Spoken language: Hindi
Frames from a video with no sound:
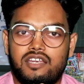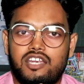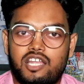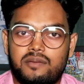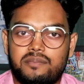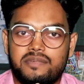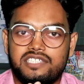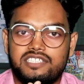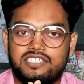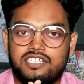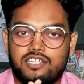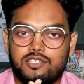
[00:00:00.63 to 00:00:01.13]

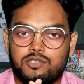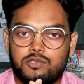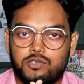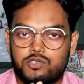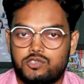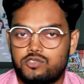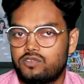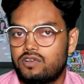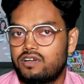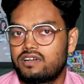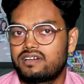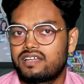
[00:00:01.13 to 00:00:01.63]
नमस्कार
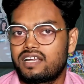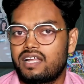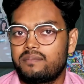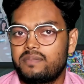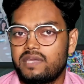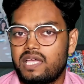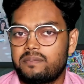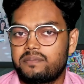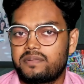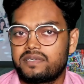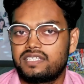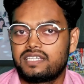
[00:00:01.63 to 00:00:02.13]
दोस्तों अगर
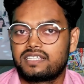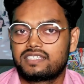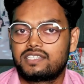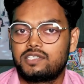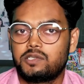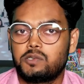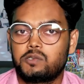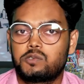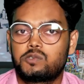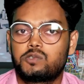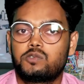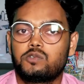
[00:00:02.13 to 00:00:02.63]
आप यहाँ पर
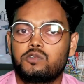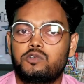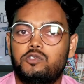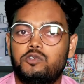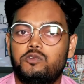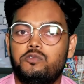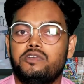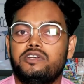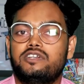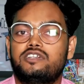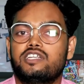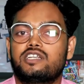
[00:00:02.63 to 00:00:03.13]
देखते हो तो
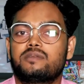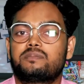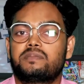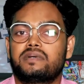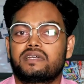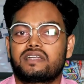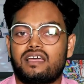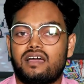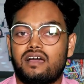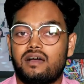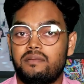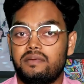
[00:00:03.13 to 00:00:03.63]
ट्विटर
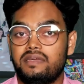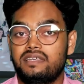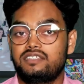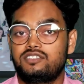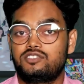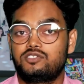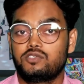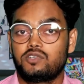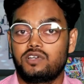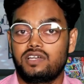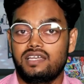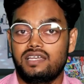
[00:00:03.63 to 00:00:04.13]
पर अभी
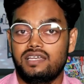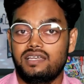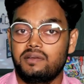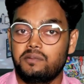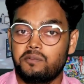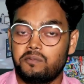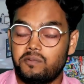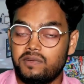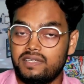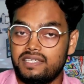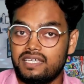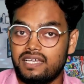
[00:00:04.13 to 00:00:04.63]
जो है
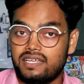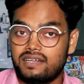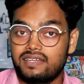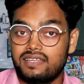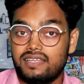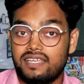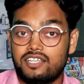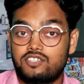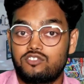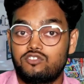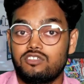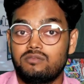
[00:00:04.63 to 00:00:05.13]
वो यार
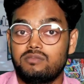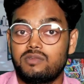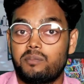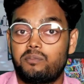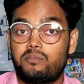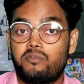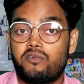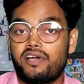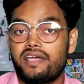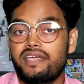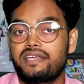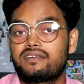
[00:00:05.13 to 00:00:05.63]
एक्चुअल में
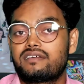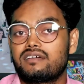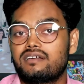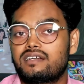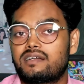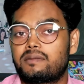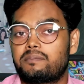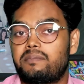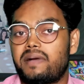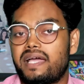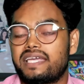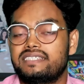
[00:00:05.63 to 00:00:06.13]

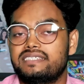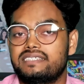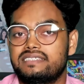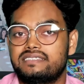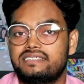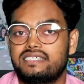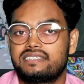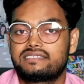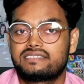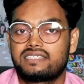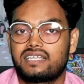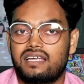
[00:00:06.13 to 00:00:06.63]
वाईकट बाइनेंस
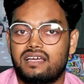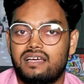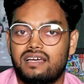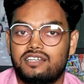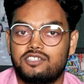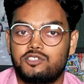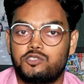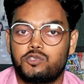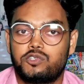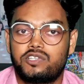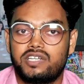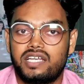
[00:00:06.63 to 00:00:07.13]
जैसा
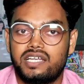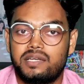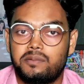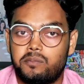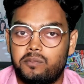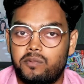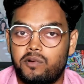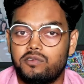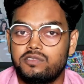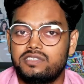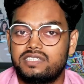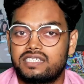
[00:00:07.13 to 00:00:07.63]
जो है
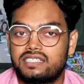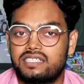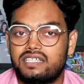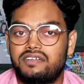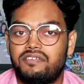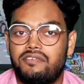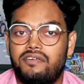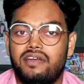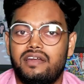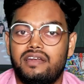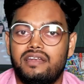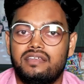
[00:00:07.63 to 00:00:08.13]
बहुत ज़्यादा
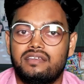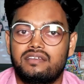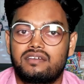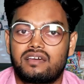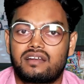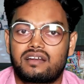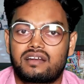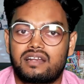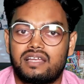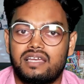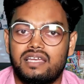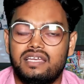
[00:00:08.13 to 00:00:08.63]
ट्रेंडिंग
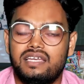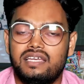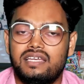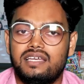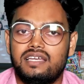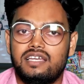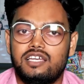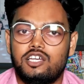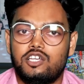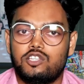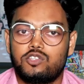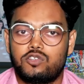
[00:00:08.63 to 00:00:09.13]
कर रहा है
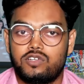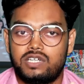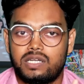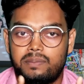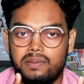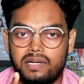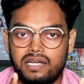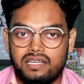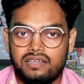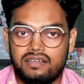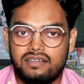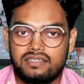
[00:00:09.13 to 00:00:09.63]
तो
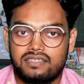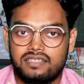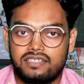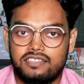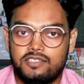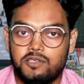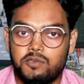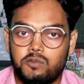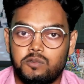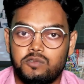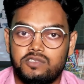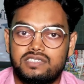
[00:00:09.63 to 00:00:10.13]
डेफिनेटली अगर
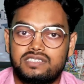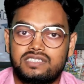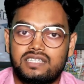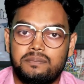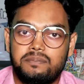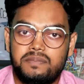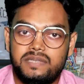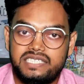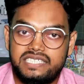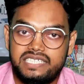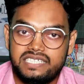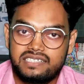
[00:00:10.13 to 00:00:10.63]
देखते हो तो इसका
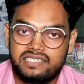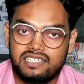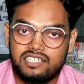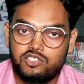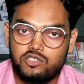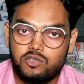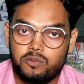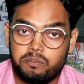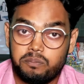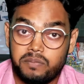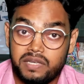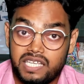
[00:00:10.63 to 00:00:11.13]
पीछे का
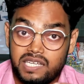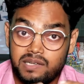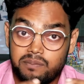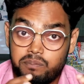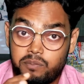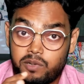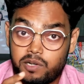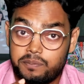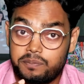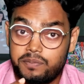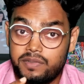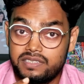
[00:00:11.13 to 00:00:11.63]
जो मेन
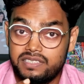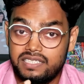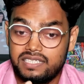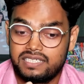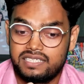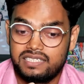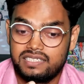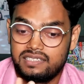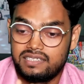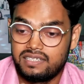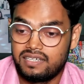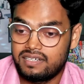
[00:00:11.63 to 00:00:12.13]
पर्पज़ है
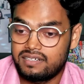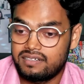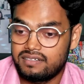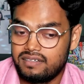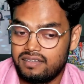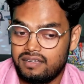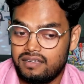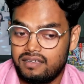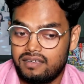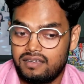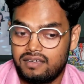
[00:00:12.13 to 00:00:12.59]
कि यार